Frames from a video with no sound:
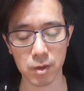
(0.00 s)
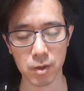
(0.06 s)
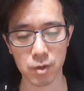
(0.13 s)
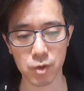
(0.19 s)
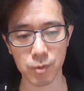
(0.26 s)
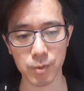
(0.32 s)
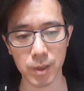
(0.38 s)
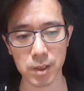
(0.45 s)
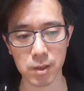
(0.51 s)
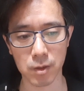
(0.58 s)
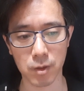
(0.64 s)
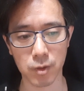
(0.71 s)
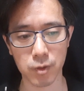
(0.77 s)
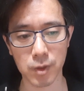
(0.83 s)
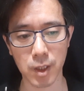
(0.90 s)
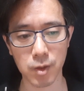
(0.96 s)
주변에서
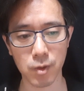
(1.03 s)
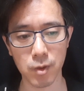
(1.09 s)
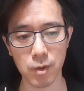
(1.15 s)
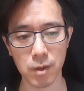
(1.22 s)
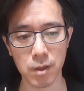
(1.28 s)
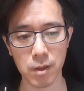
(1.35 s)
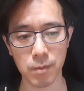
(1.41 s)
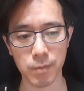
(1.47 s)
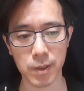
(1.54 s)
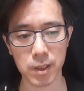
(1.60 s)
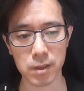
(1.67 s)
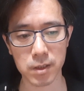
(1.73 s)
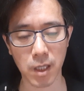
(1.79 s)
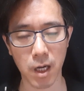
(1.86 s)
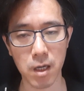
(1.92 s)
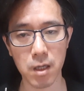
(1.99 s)
너도 나도 빚을
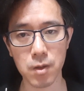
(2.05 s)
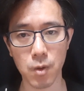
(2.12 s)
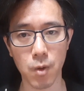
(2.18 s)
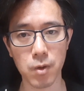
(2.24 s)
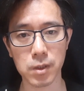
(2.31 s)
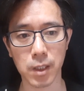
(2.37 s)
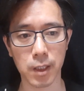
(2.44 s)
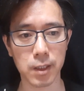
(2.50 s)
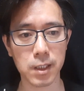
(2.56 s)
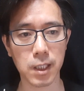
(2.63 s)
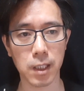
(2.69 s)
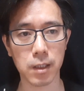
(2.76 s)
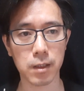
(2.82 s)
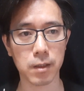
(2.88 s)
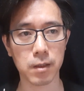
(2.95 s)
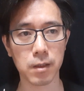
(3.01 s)
4억 5억
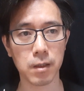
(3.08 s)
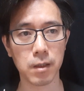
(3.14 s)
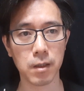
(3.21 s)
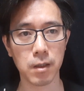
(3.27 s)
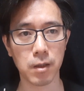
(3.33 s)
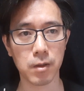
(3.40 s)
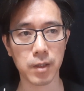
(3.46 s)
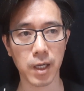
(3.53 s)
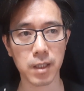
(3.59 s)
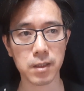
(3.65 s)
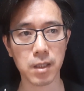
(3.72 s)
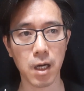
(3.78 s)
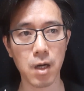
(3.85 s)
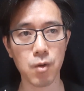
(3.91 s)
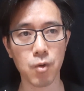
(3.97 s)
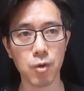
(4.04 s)
내니까 어, 내가
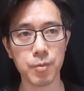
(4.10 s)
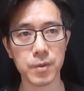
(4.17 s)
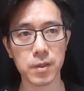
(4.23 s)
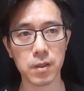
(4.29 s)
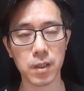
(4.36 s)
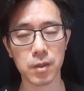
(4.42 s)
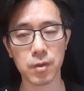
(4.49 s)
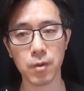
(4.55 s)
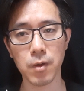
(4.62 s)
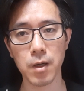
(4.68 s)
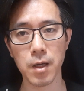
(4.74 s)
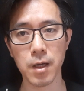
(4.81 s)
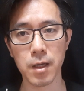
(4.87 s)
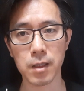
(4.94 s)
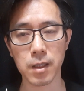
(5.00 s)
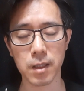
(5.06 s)
4억 5억 빚을 내도
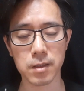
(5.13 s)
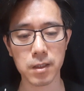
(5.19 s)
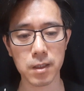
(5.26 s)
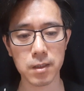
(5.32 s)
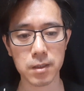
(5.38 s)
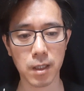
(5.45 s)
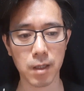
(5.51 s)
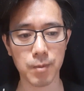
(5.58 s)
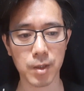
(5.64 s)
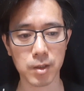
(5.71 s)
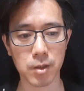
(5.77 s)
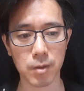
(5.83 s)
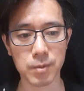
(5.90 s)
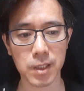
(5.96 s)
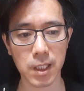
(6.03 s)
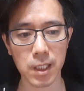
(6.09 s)
괜찮은 사람인
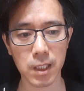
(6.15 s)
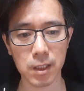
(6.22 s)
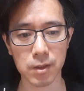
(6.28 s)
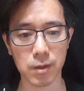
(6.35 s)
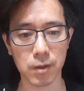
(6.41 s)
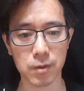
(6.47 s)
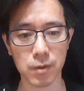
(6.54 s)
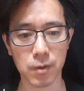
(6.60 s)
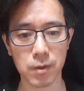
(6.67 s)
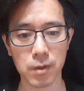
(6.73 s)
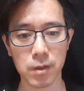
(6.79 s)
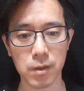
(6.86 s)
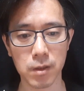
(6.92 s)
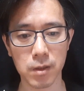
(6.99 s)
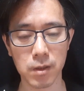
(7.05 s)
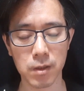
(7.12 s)
것처럼 착각했던 거죠.
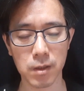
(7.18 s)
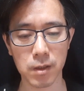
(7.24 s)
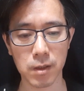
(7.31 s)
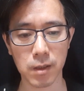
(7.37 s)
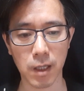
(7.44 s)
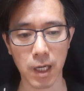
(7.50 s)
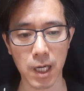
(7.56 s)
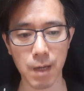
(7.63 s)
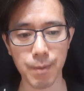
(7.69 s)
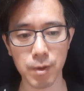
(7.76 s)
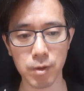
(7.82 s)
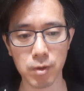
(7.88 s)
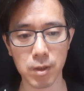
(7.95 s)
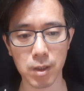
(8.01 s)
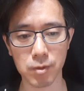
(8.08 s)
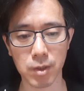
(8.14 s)
안 갚아도
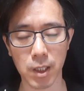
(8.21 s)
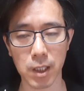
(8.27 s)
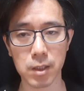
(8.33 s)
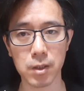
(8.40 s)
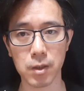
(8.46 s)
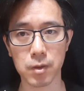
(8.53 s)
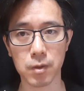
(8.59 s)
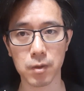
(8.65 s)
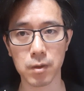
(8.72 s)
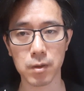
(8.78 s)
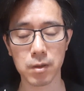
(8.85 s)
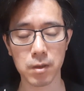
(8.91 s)
된다고 생각했던 거죠.